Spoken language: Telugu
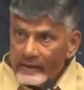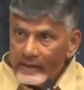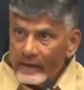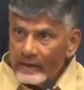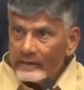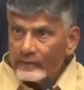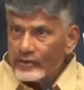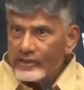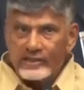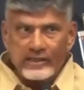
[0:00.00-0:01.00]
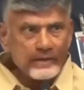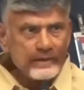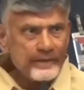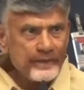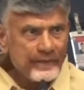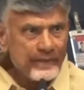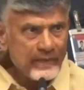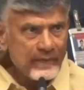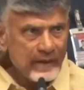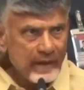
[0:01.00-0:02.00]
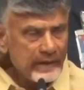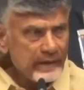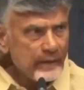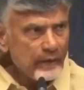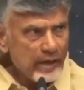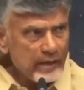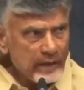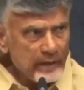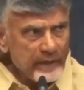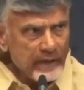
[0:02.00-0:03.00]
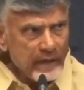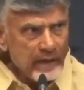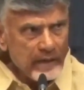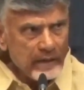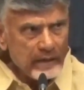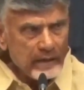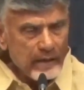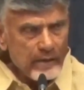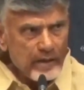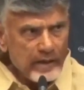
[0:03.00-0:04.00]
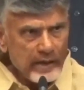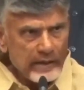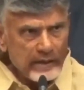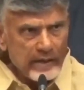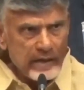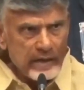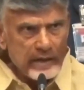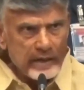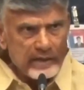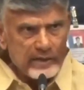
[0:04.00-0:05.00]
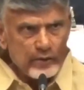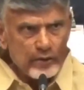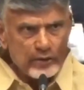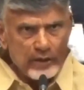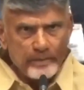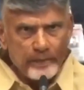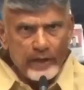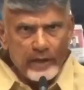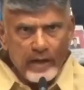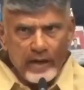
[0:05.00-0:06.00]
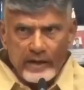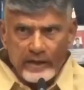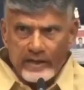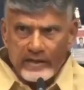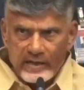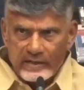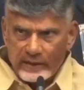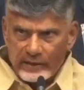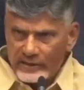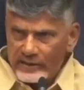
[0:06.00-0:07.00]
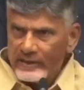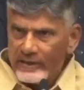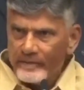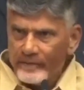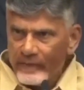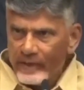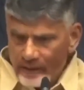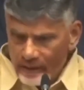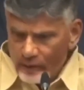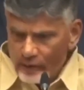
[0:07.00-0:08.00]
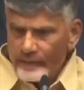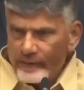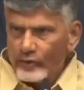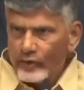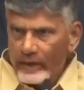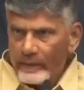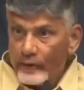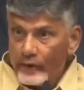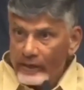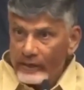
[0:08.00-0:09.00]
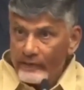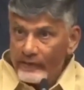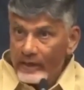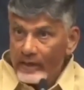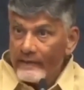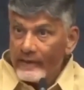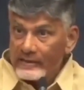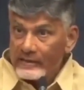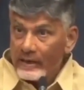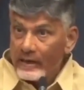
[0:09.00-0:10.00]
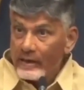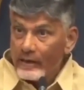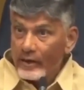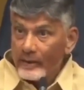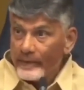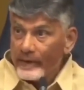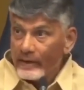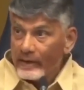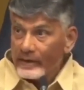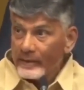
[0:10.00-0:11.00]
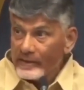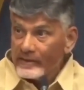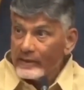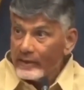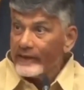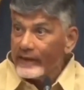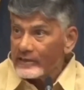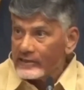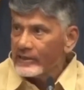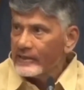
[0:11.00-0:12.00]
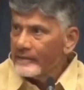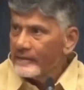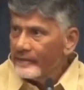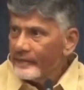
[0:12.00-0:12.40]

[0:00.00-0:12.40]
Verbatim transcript: లేని దాన్ని సృష్టించావు అంటే ఒక క్రిమినల్ కరుడగట్టిన నేరస్తుడు తప్పులేయాలంటే ఏం చేస్తారు చేసి ఈరోజు మీరు చూడండి ప్రొడక్టివిటీ లెవెల్ స్కిల్ డెవలప్మెంట్ ఆంధ్రప్రదేశ్ ఇది వీకెస్ట్